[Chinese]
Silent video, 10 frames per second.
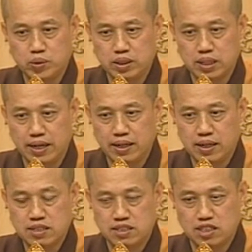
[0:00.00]
去呢
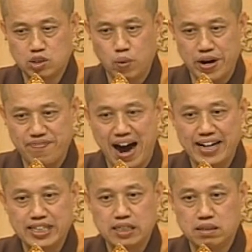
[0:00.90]
思维
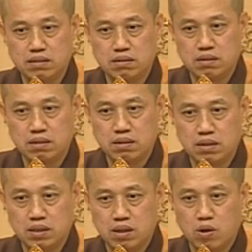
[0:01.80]
法义，
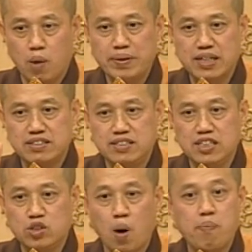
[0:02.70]
我们的
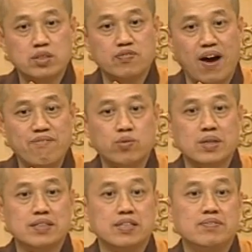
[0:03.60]
心都不是凡夫
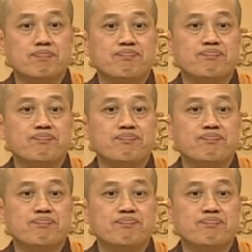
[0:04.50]
的心。